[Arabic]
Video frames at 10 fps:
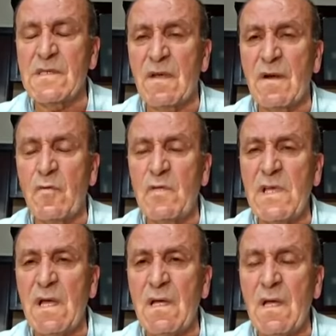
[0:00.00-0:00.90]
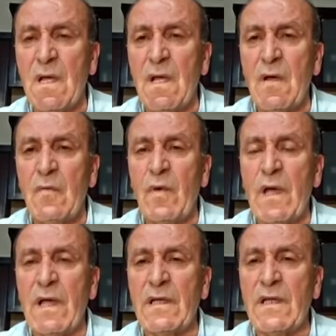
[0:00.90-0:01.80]
صحراويه
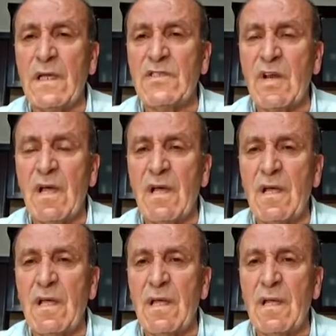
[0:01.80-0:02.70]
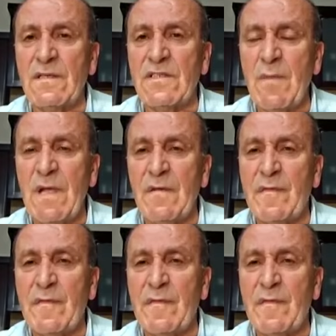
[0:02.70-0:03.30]
وجرى آه، جمع